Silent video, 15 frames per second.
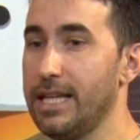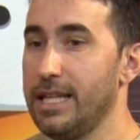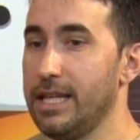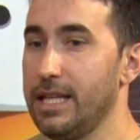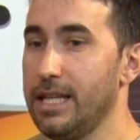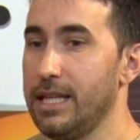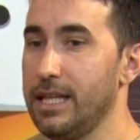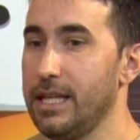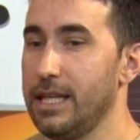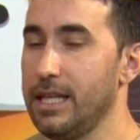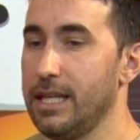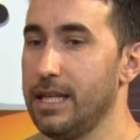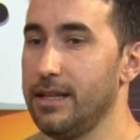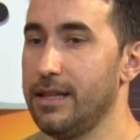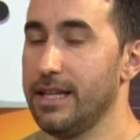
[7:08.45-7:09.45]

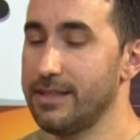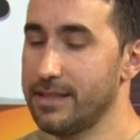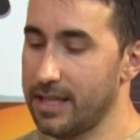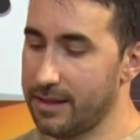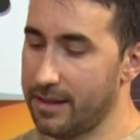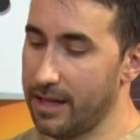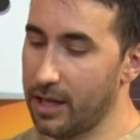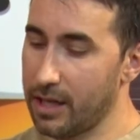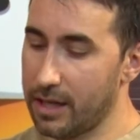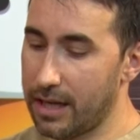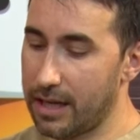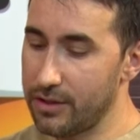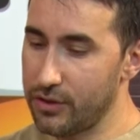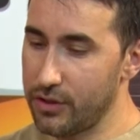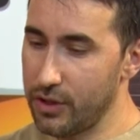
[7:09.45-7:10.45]
Y de esas tres
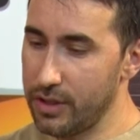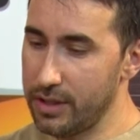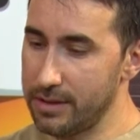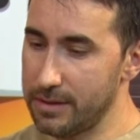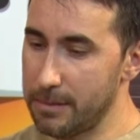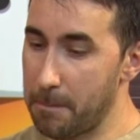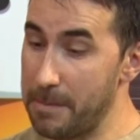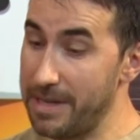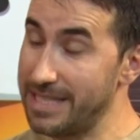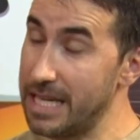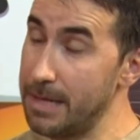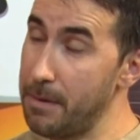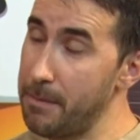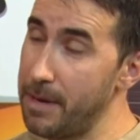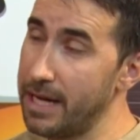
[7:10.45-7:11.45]
canciones me
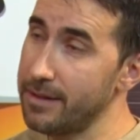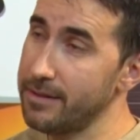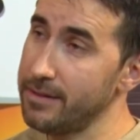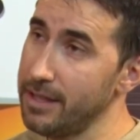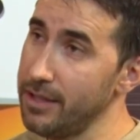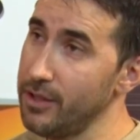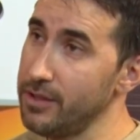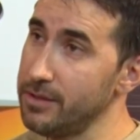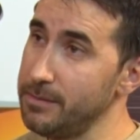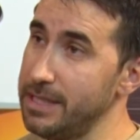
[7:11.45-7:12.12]
llama Marcelo,